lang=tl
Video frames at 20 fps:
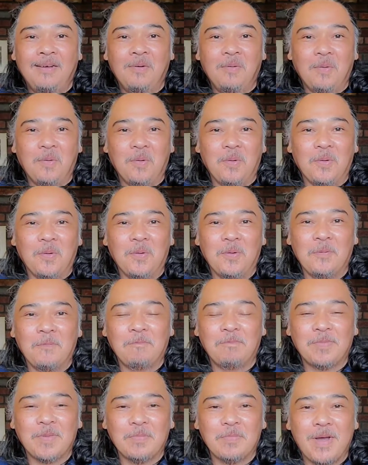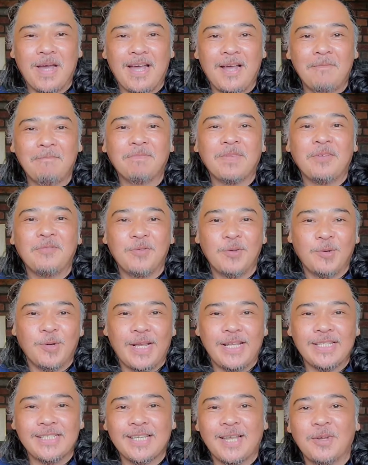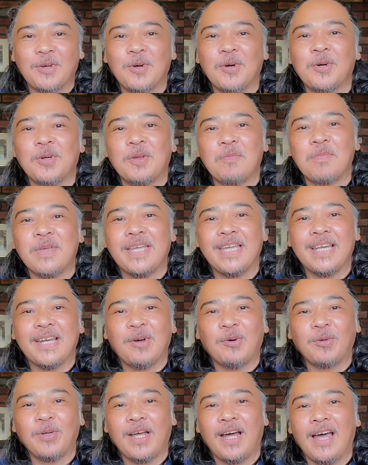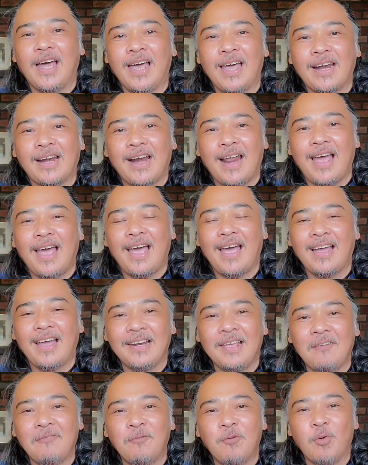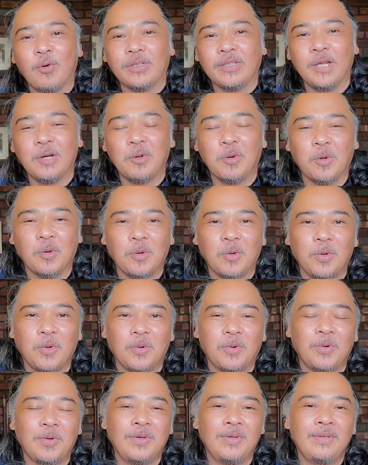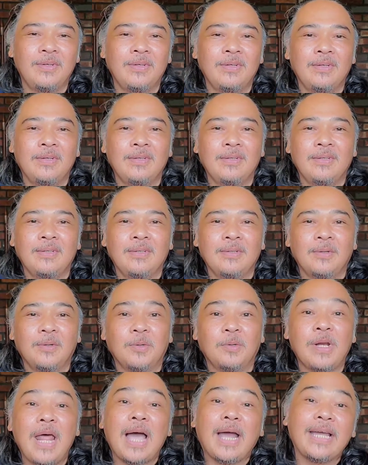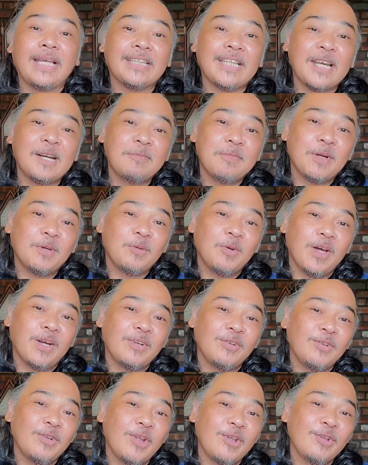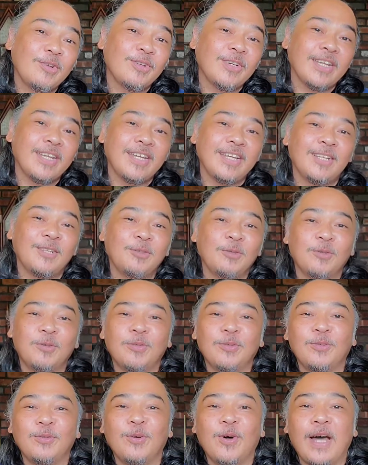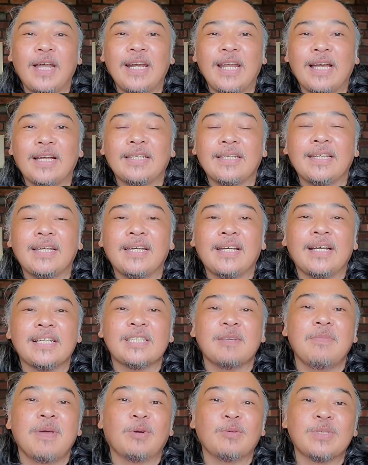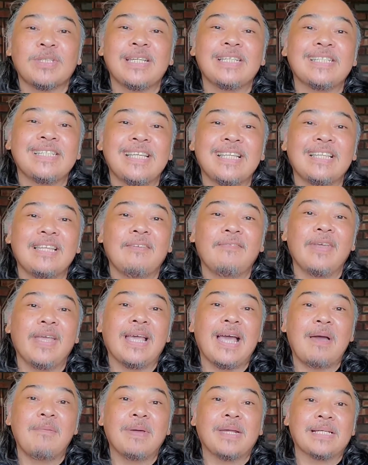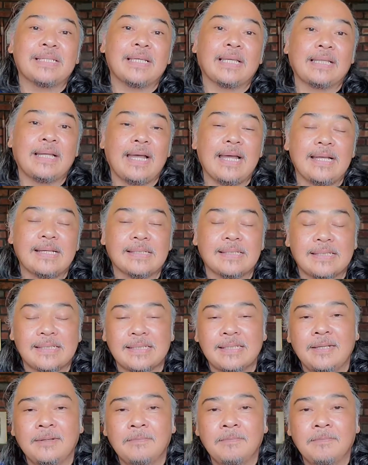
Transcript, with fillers: Oh, di ba? Few nights ago, nabigyan ako ng uh, left hook ni Lolo. So, nakita naman nung ano niya yun eh, nung, anak niya. Kasi meron CCTV camera sa taas.